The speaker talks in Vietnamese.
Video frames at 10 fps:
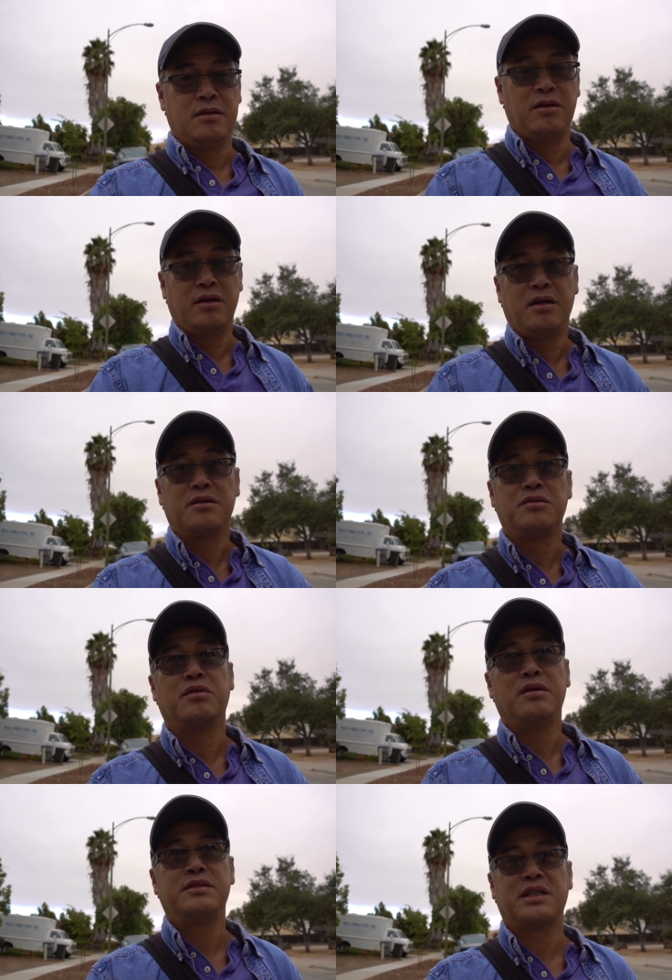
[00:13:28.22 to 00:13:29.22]
rồi, rồi
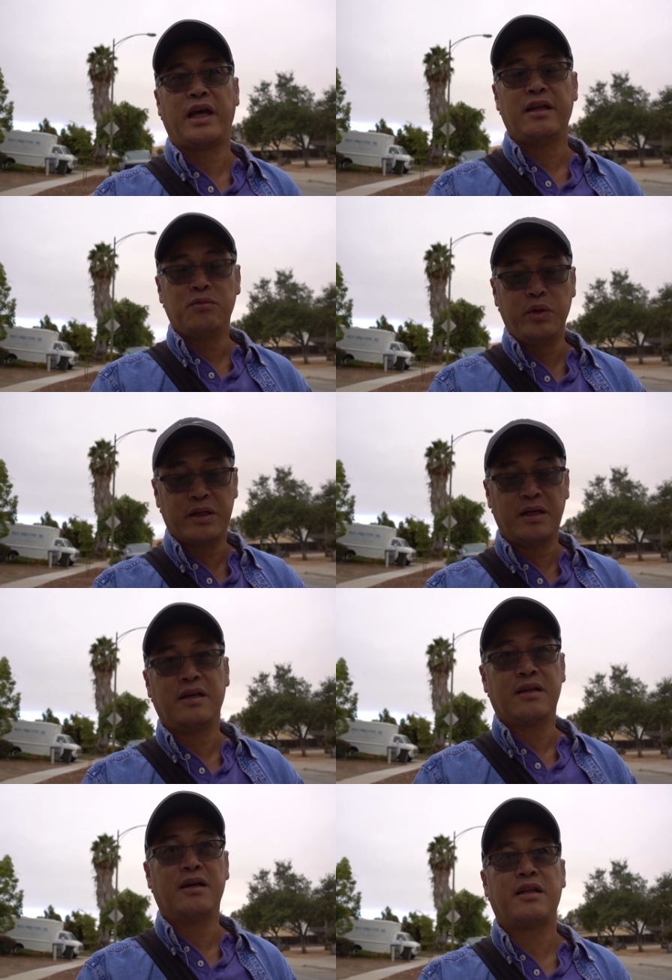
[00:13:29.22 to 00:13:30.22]
scan nguyên cái,
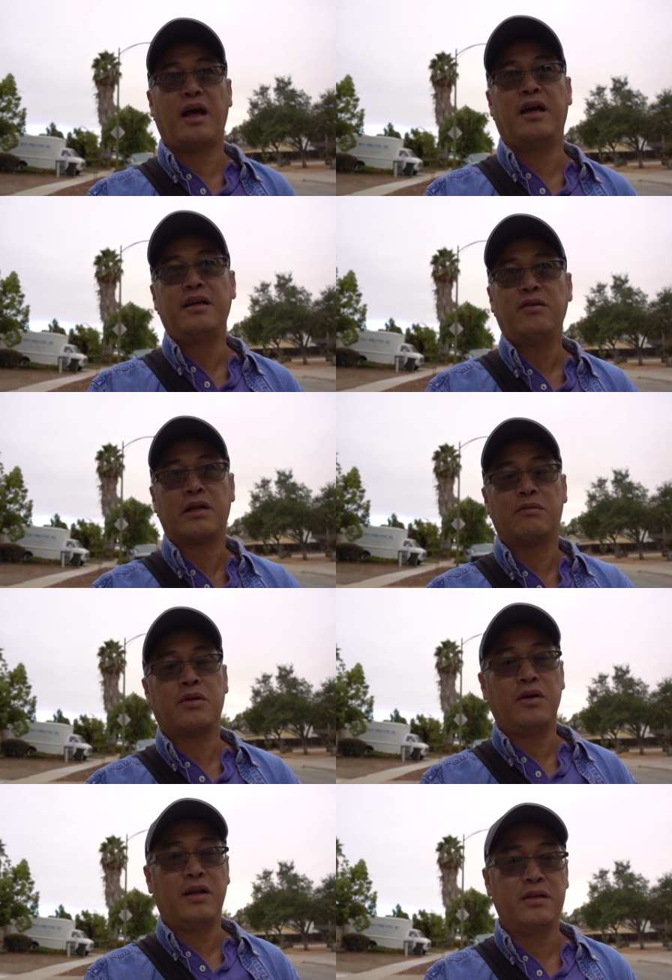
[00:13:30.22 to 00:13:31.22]
cái cơ thể, không
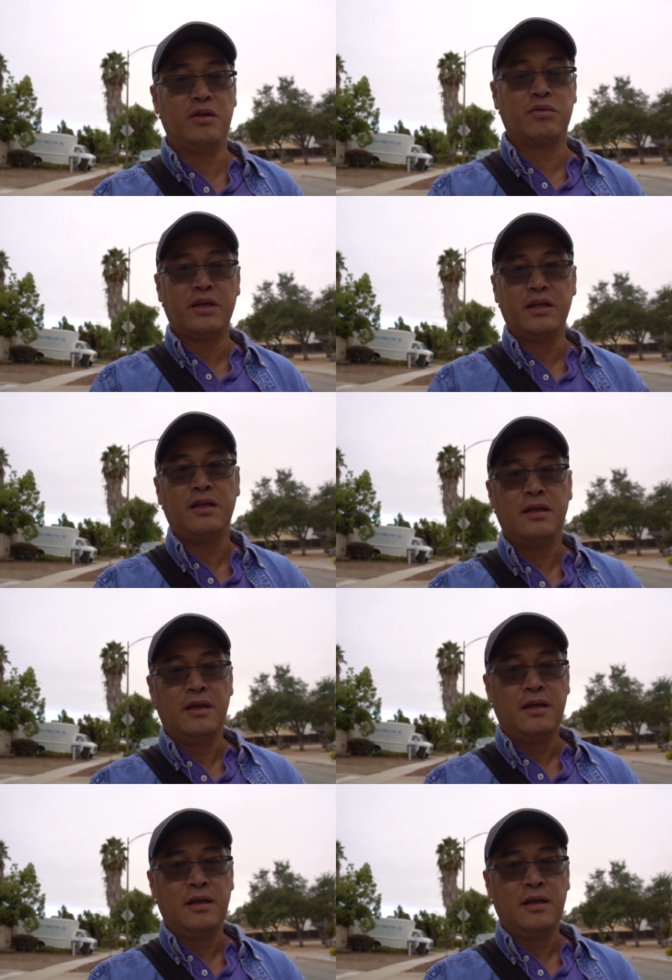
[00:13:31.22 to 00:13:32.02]
thôi là dùng cái